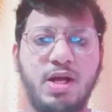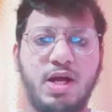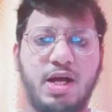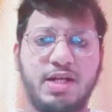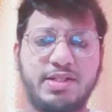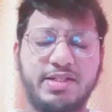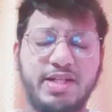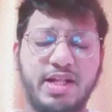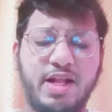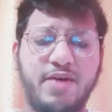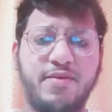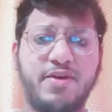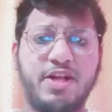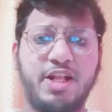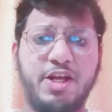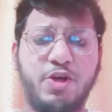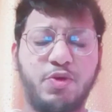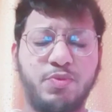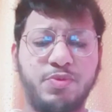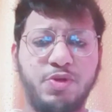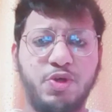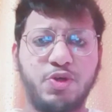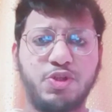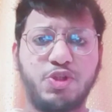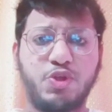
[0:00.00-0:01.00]
अस्सलाम
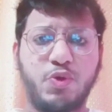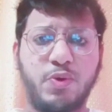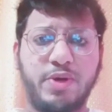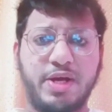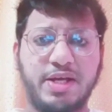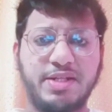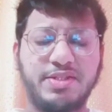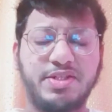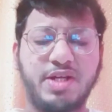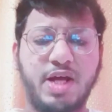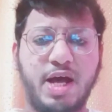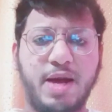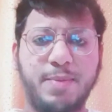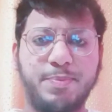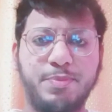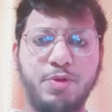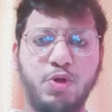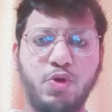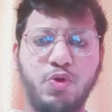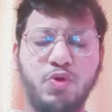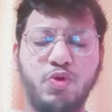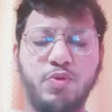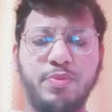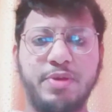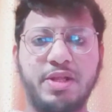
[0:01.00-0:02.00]
वालेकुम दोस्तों कैसे आप
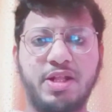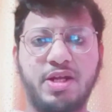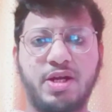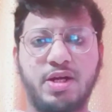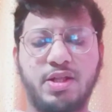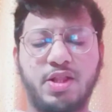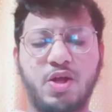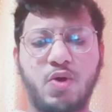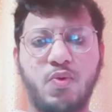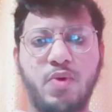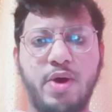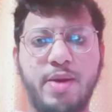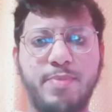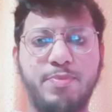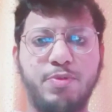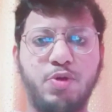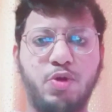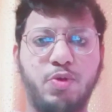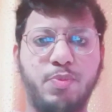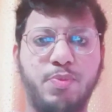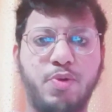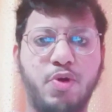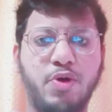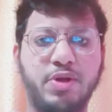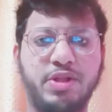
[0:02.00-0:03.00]
लोग उम्मीद करता हूँ आप
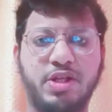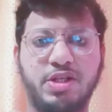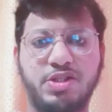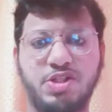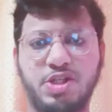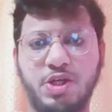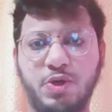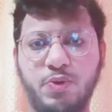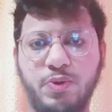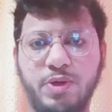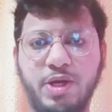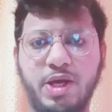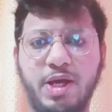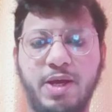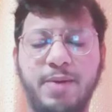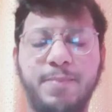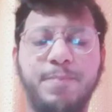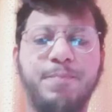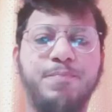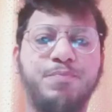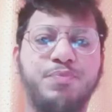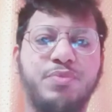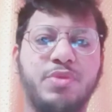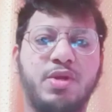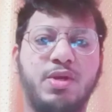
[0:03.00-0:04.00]
लोग बहुत अच्छे होंगे
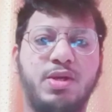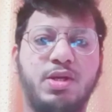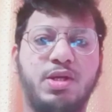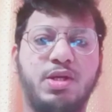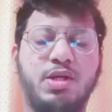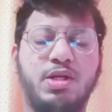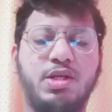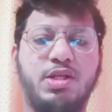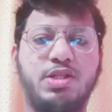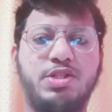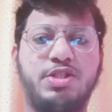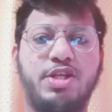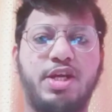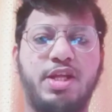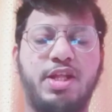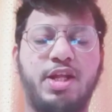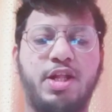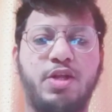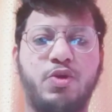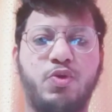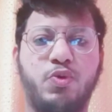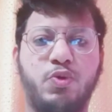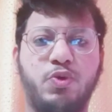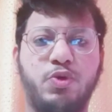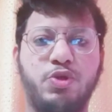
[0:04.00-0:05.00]

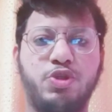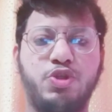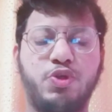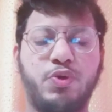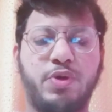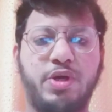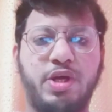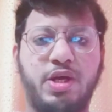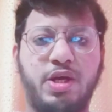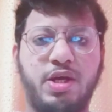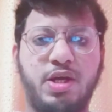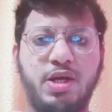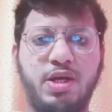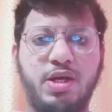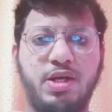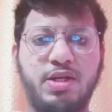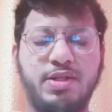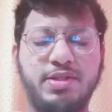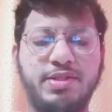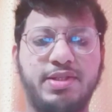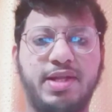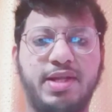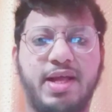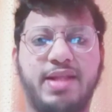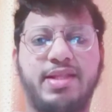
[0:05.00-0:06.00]
चैनल को जो है
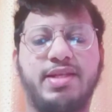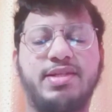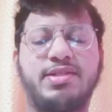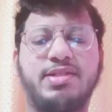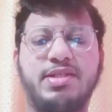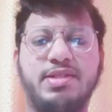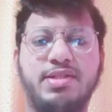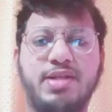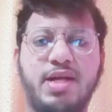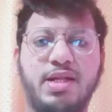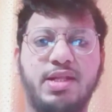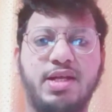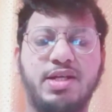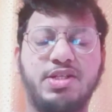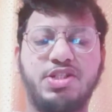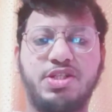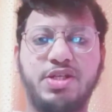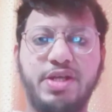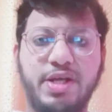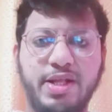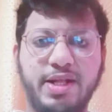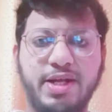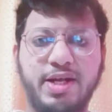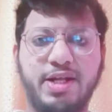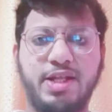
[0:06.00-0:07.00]
ज़्यादा से ज़्यादा
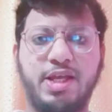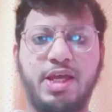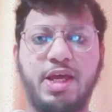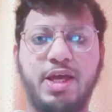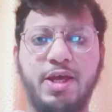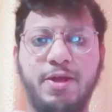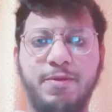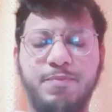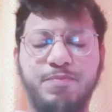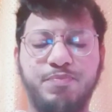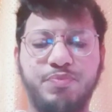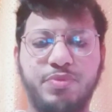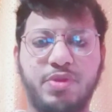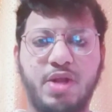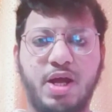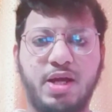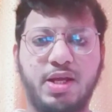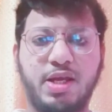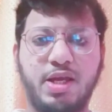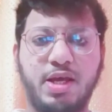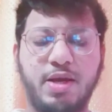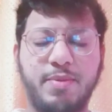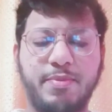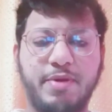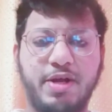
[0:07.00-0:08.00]
शेयर करिए
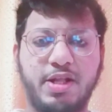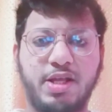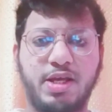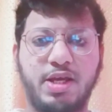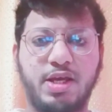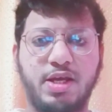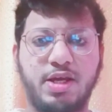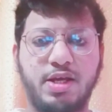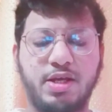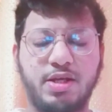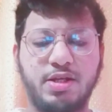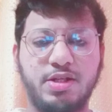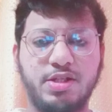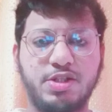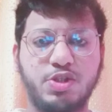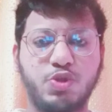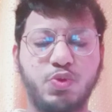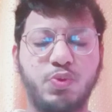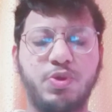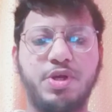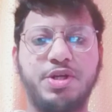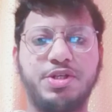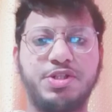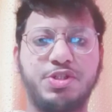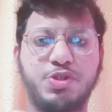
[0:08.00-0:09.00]
ताकि हमारे
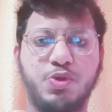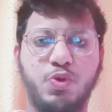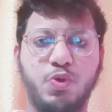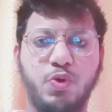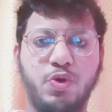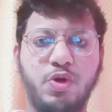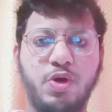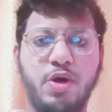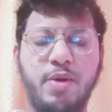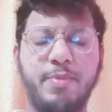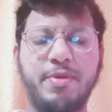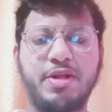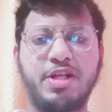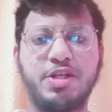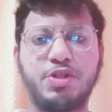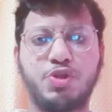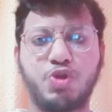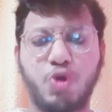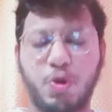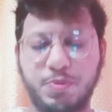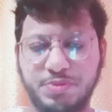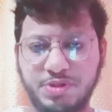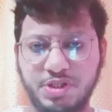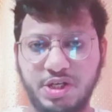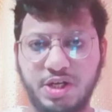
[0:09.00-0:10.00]
स्टूडेंट्स को हमारे
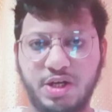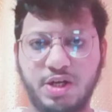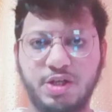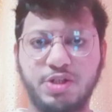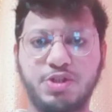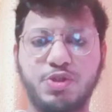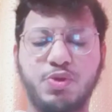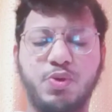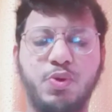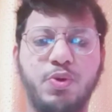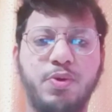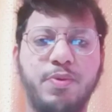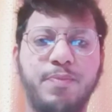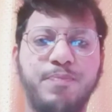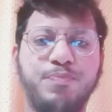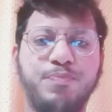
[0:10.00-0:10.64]
जॉब सीकर्स को